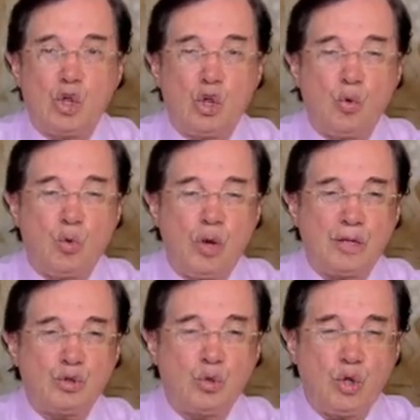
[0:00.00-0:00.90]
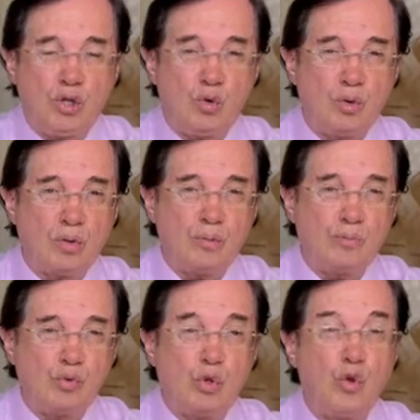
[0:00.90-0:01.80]
Y Julián Trujillo,
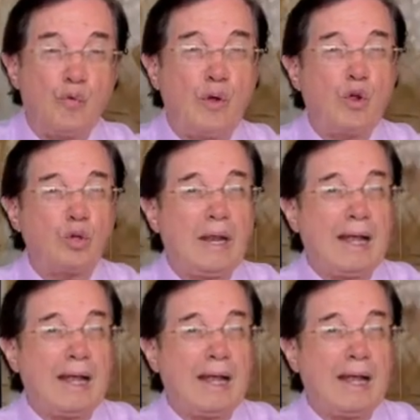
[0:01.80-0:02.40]
triunfador de